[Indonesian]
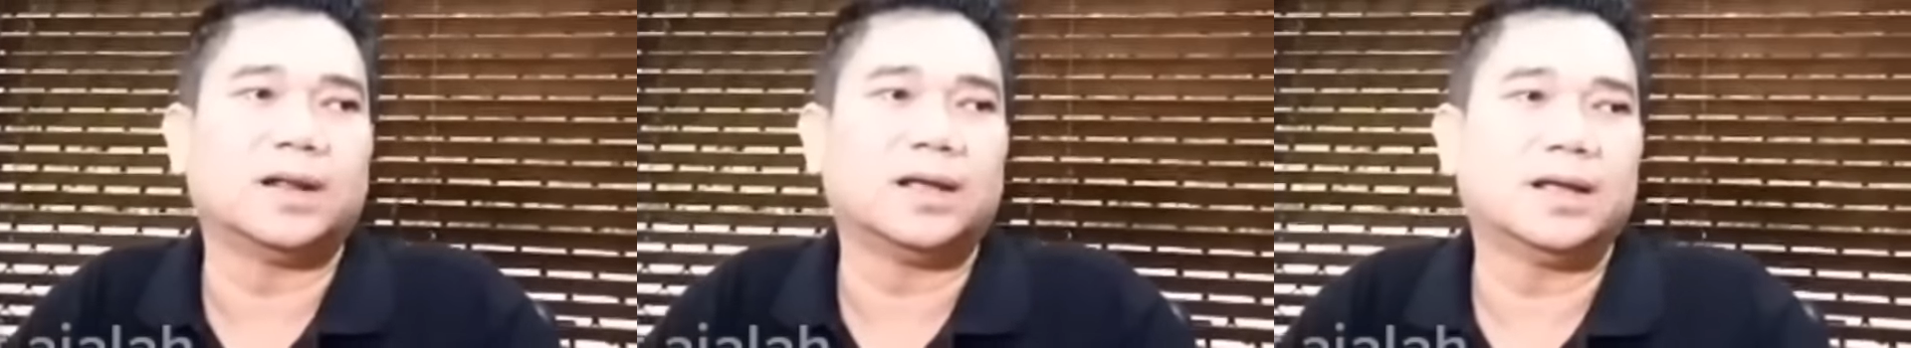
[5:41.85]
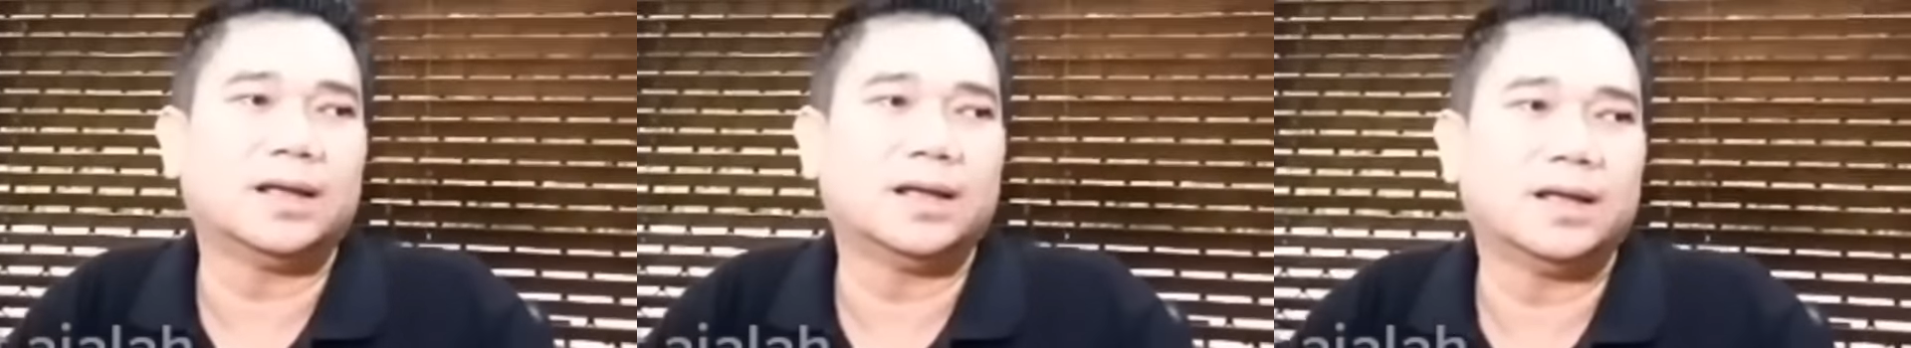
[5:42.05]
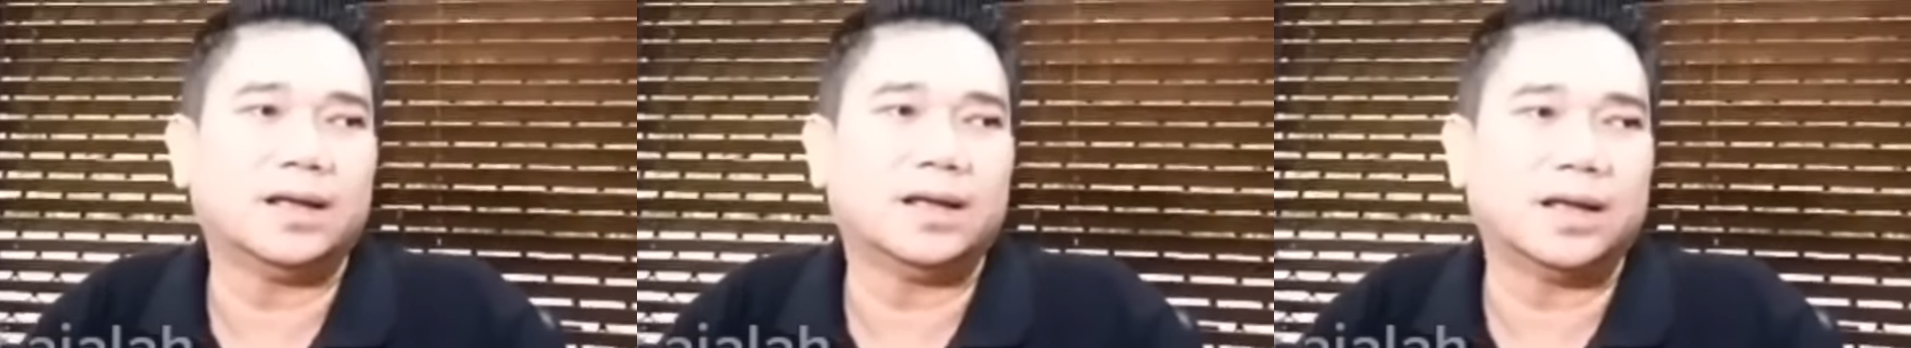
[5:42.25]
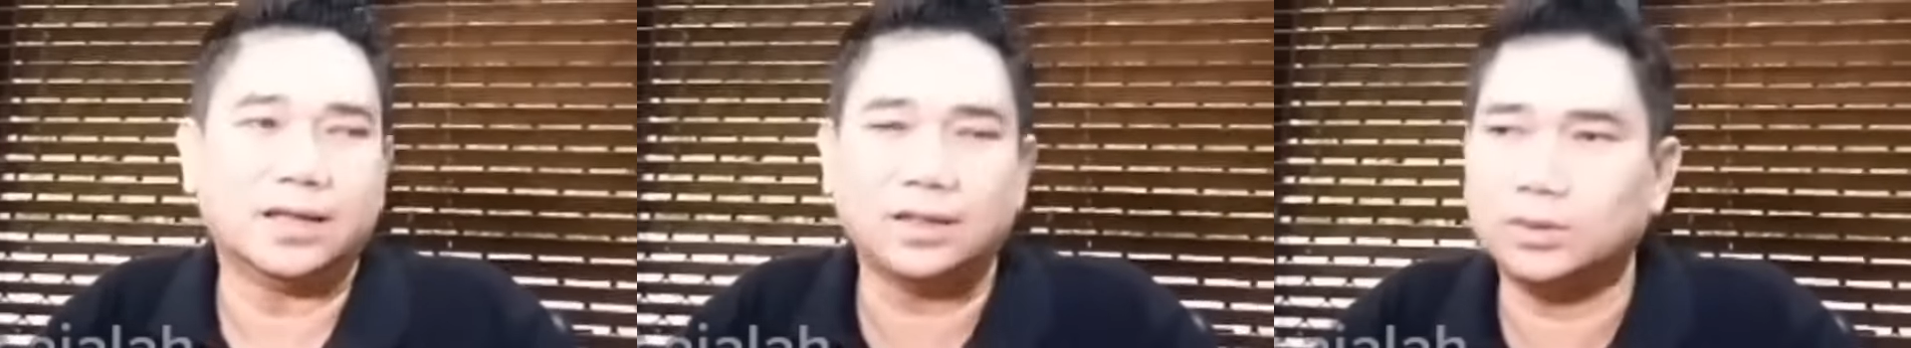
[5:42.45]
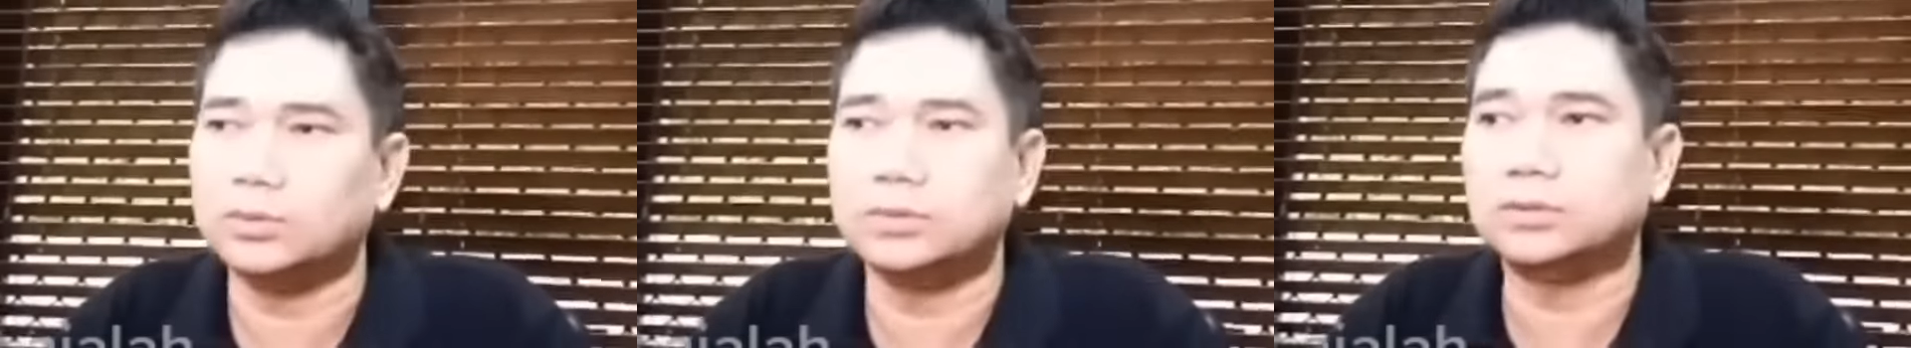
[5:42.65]
ayahnya
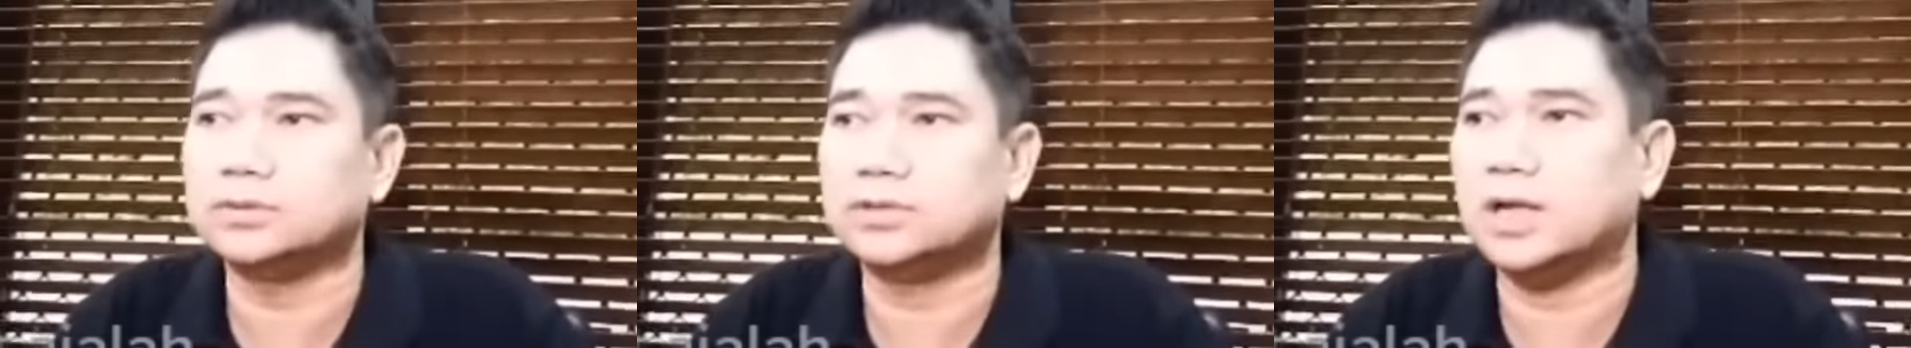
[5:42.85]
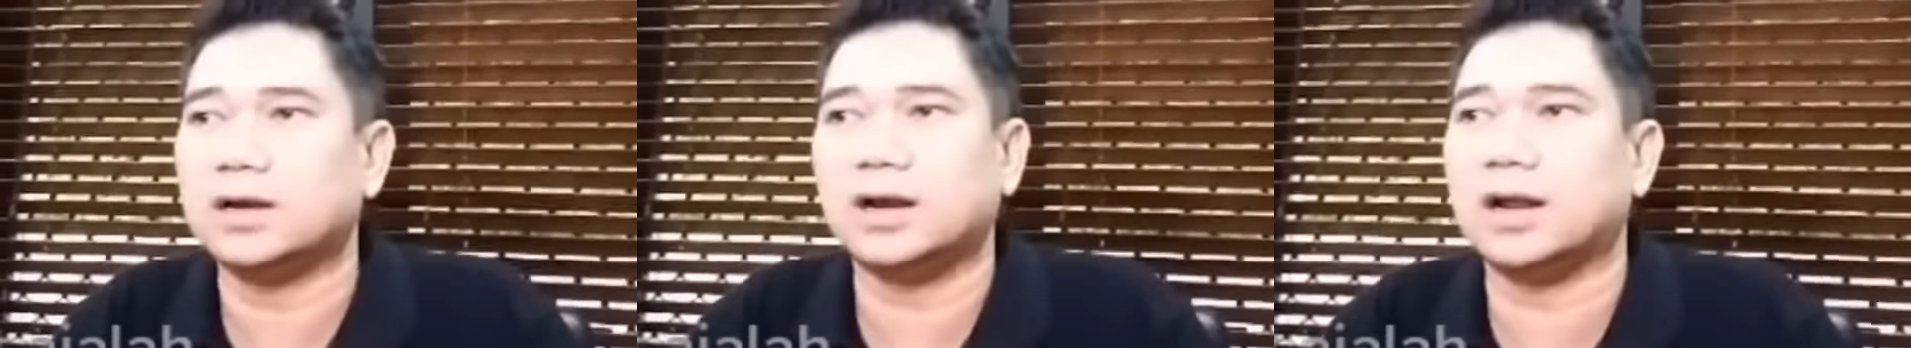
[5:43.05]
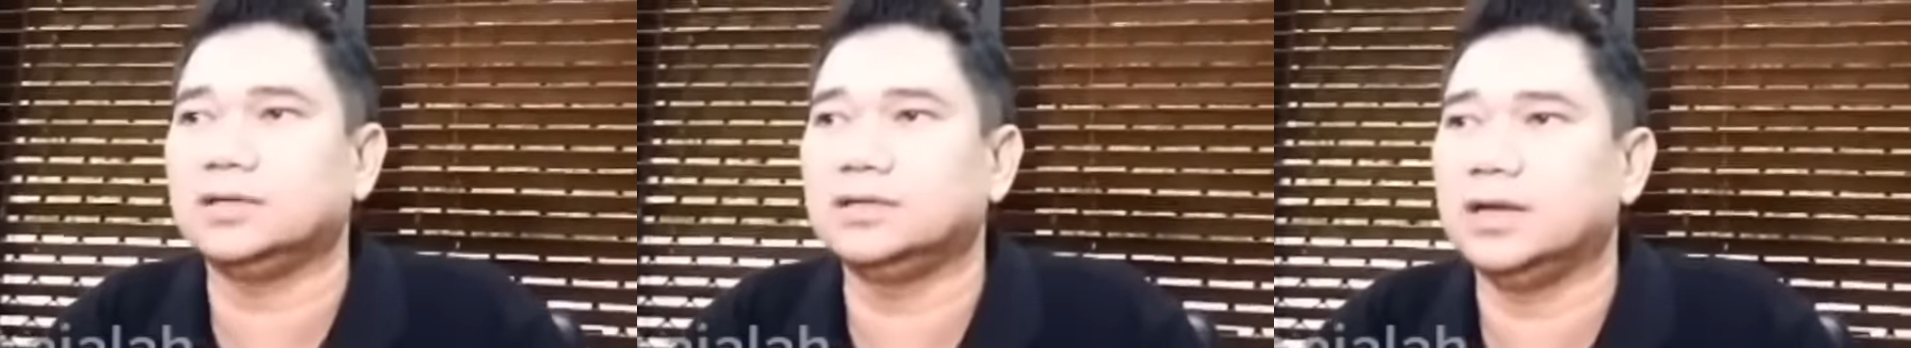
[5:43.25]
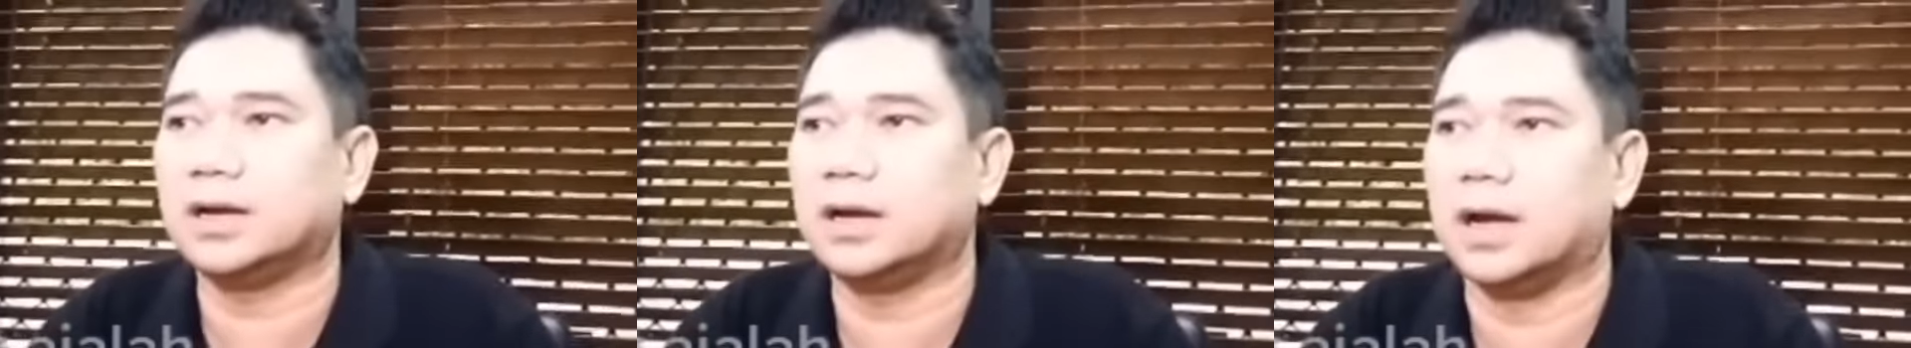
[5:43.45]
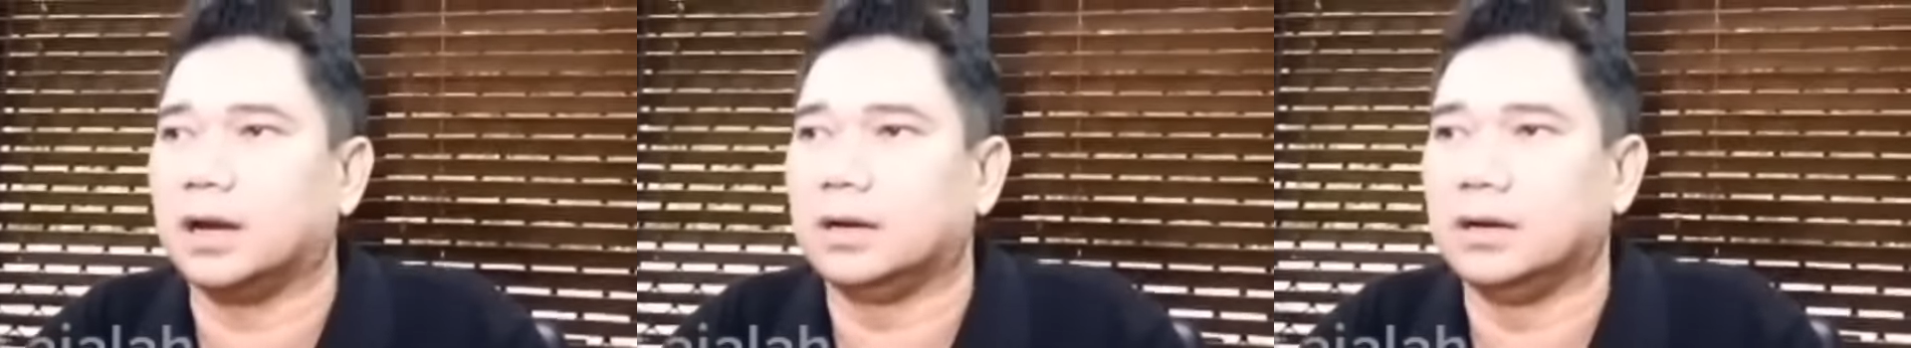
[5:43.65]
karena waktu itu menurut Milan